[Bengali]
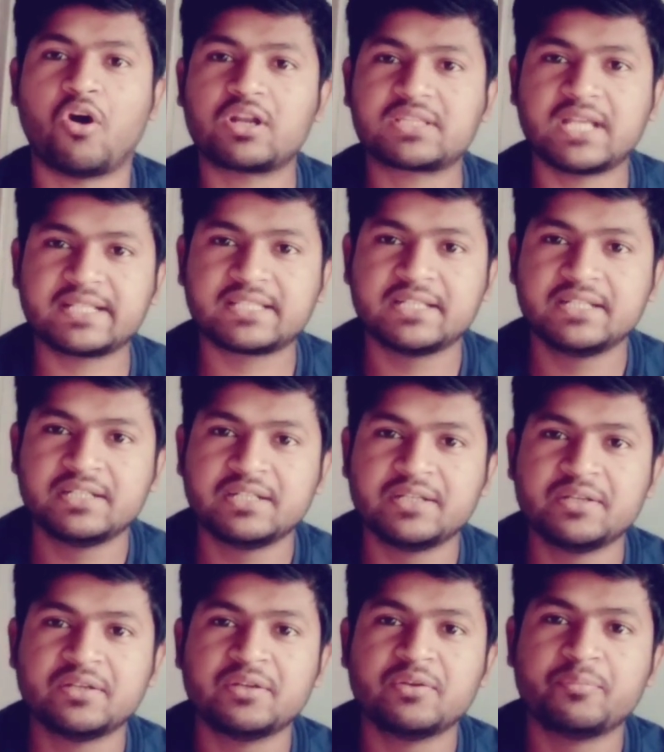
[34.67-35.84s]
অর্থাৎ
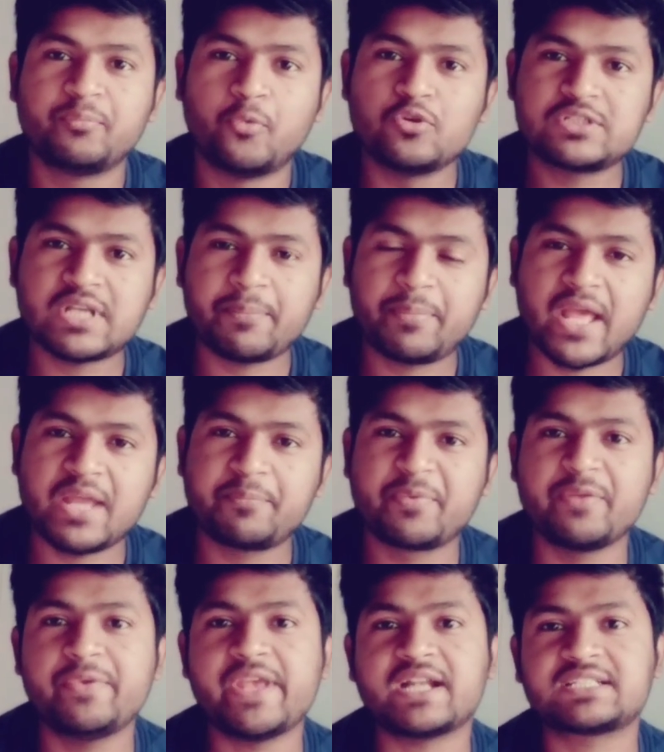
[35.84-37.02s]
ফুড সাপ্লাইয়ের
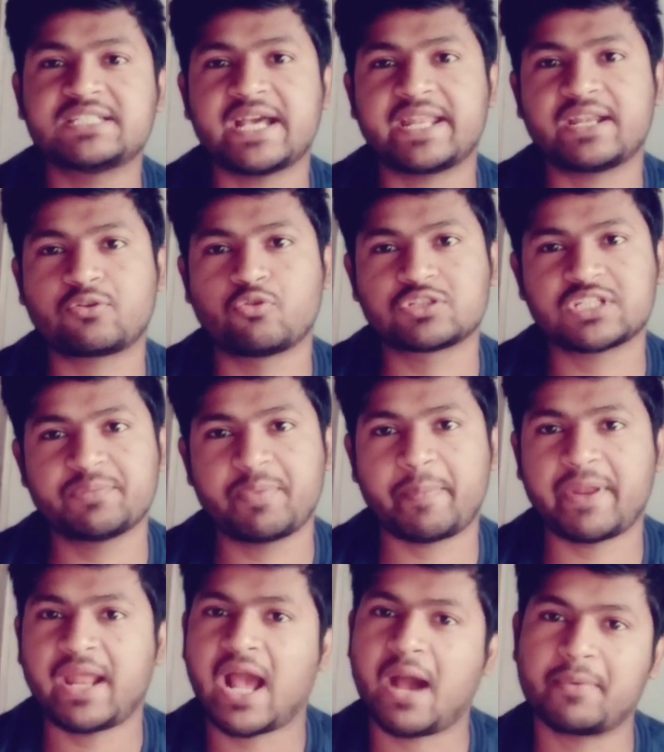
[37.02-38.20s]
প্রিভিয়াস ইয়ারের কোশ্চেন
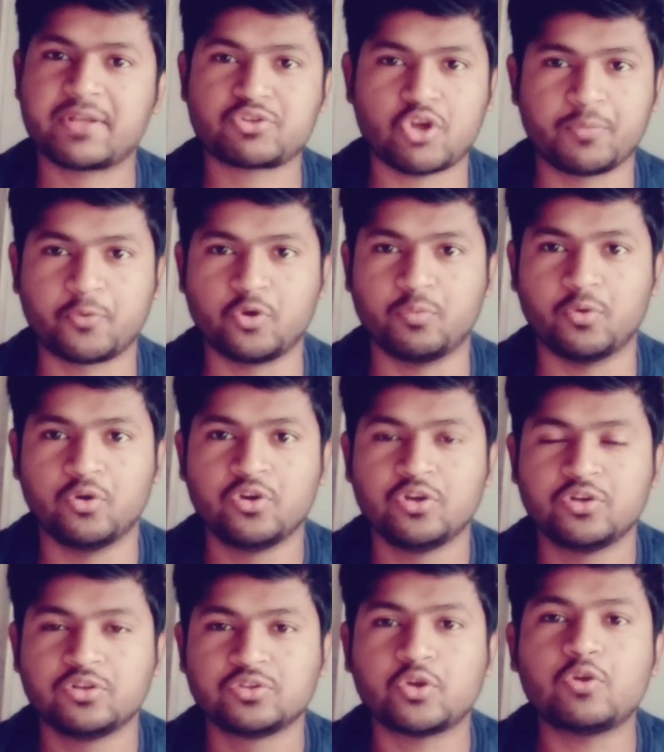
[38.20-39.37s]
পেপার আমরা সলভ করব
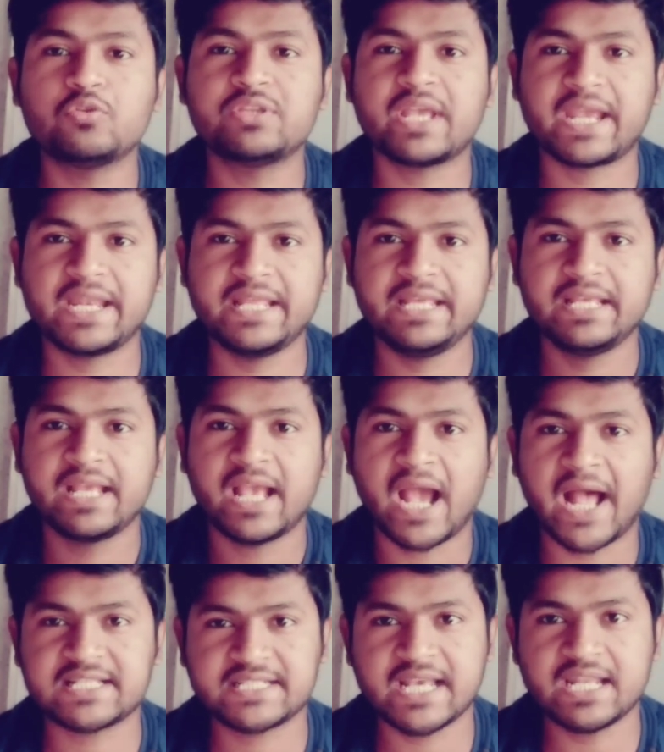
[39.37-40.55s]
চলুন দেখে নিই
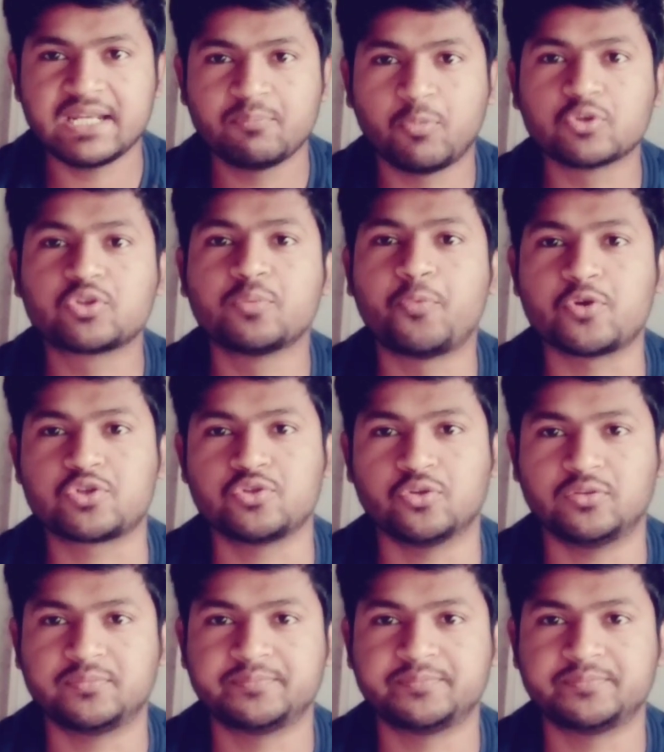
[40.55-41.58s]
আজকের প্রথম প্রশ্ন